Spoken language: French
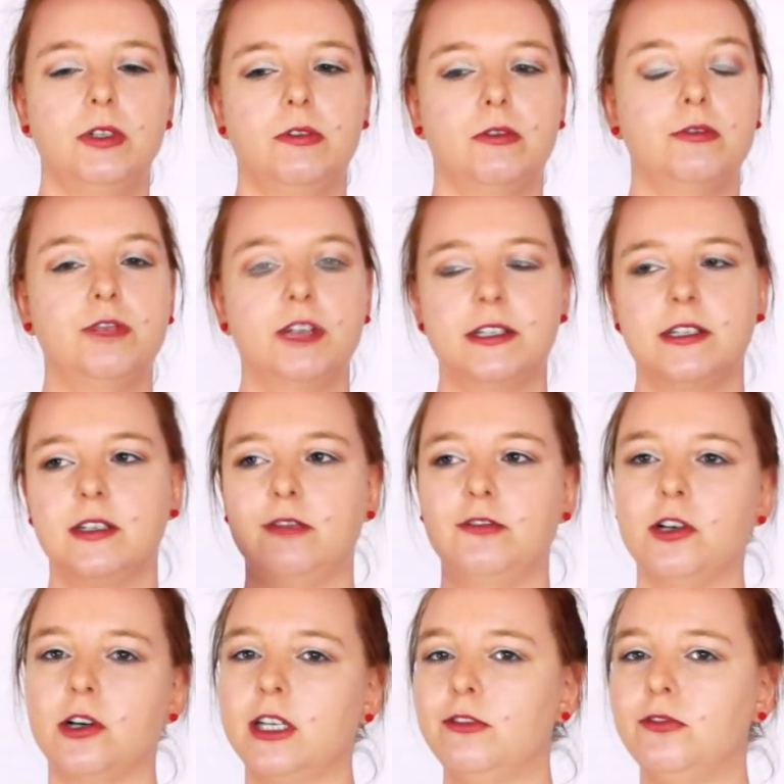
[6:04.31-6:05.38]
On, voit des
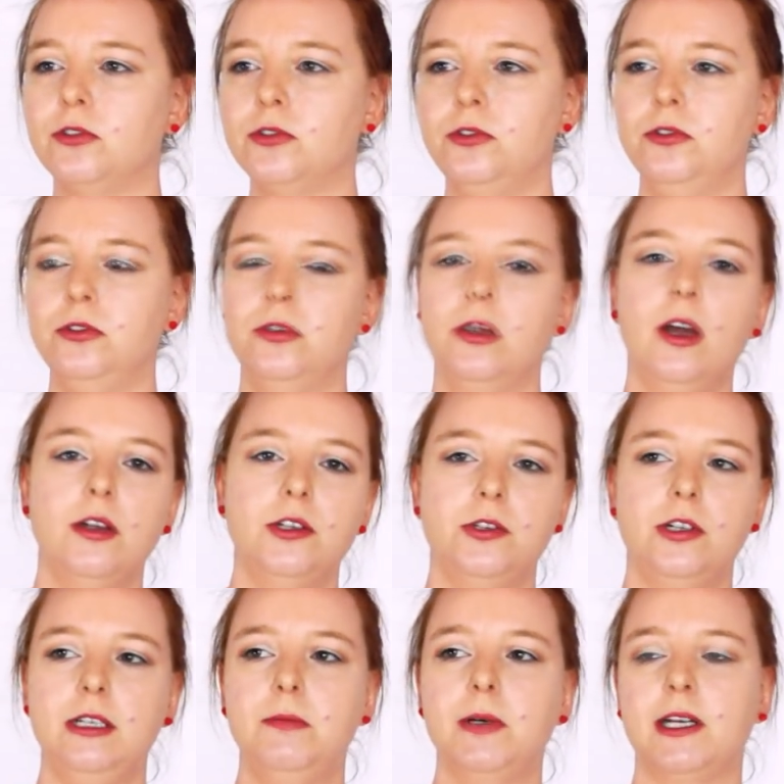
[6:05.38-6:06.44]
éleveurs qui font du, de
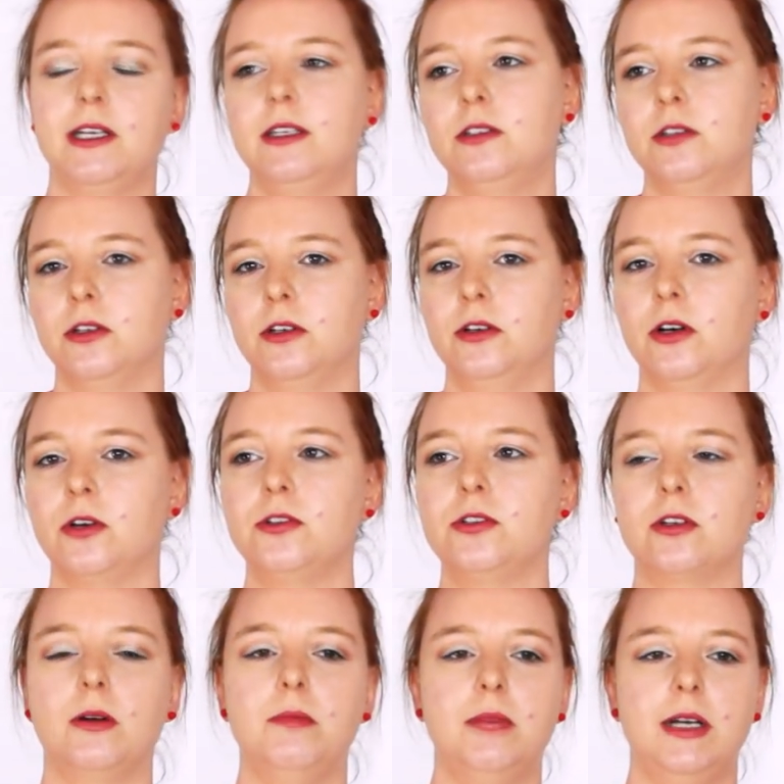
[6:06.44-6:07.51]
l'hybride euh, russe
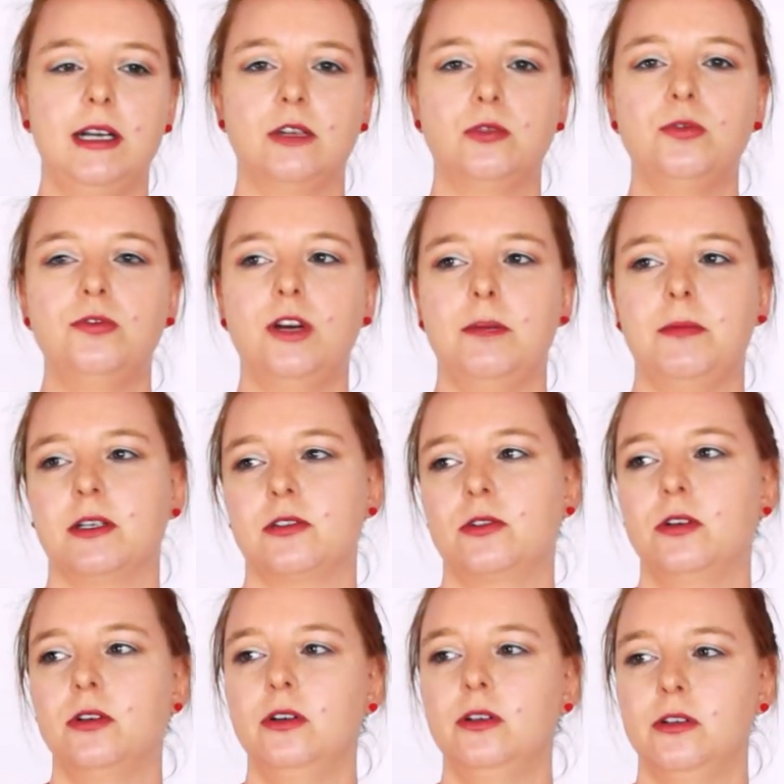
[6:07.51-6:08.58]
Campbell à tout va parce
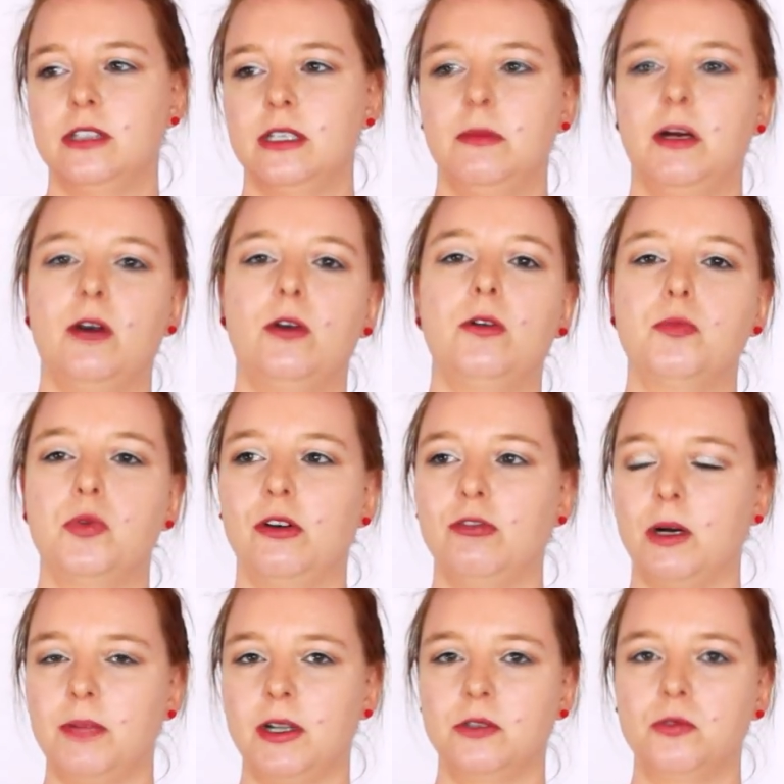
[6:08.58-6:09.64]
que euh, c'est marrant, on peut
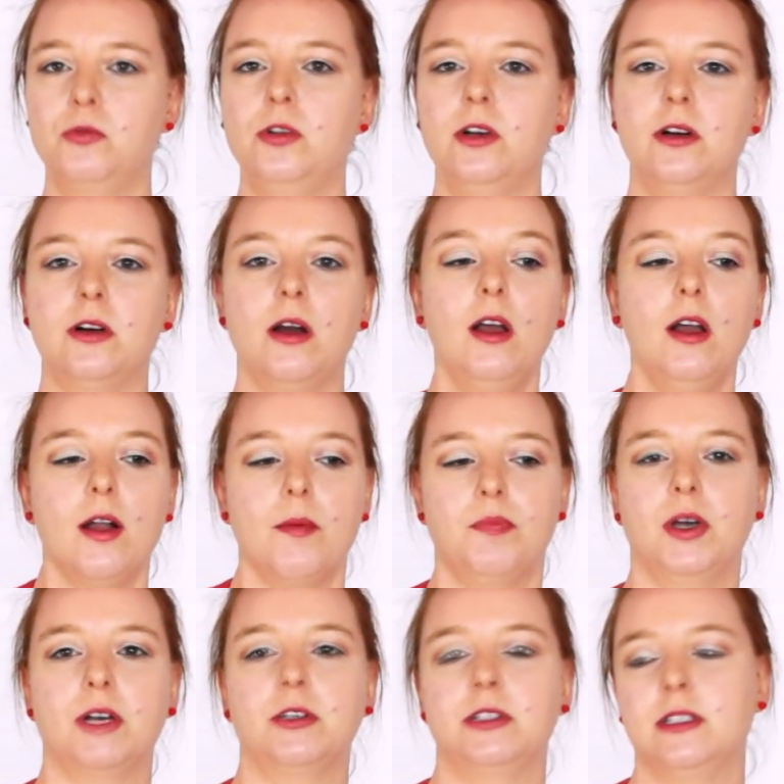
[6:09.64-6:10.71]
avoir plein de couleurs,
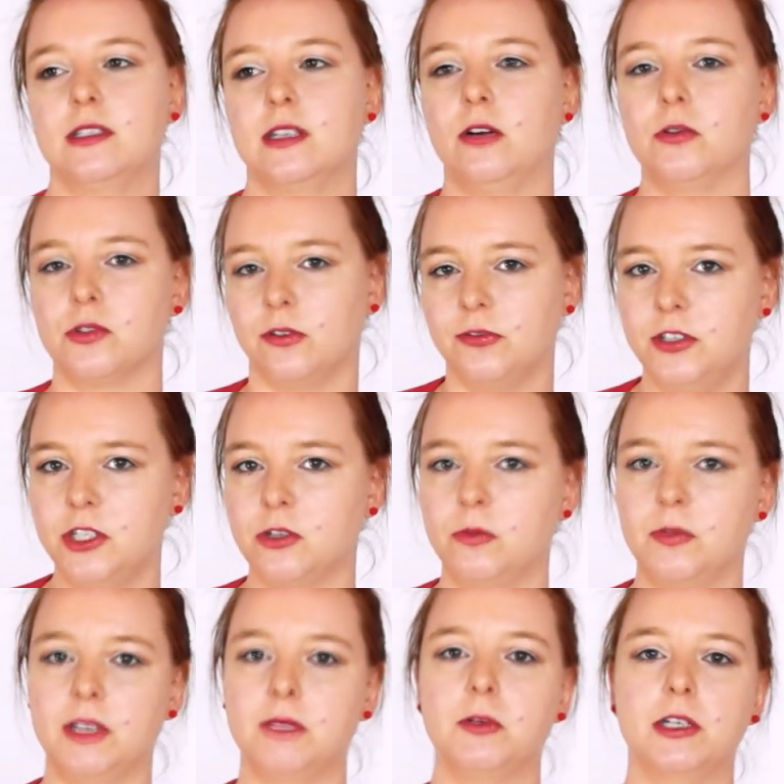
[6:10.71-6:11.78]
mais à côté de ça, on s'en fiche
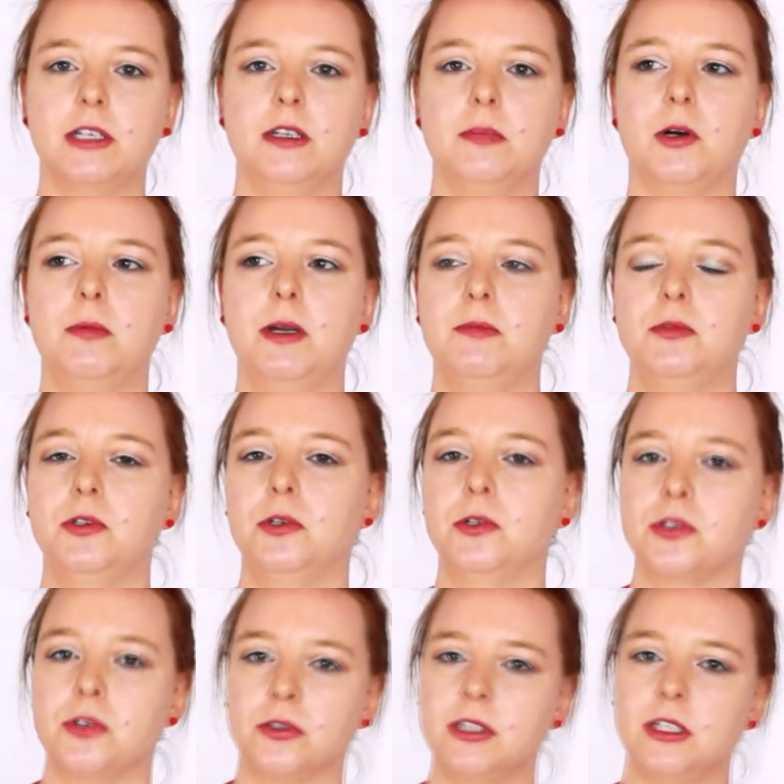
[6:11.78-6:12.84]
complètement qu'il y ait des problèmes de
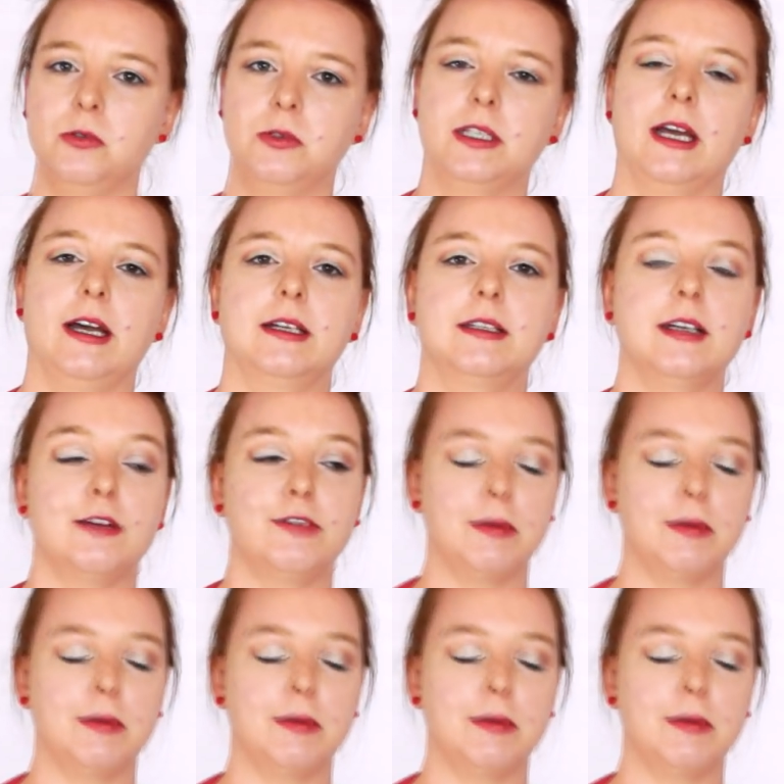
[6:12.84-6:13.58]
santé ou de caractère.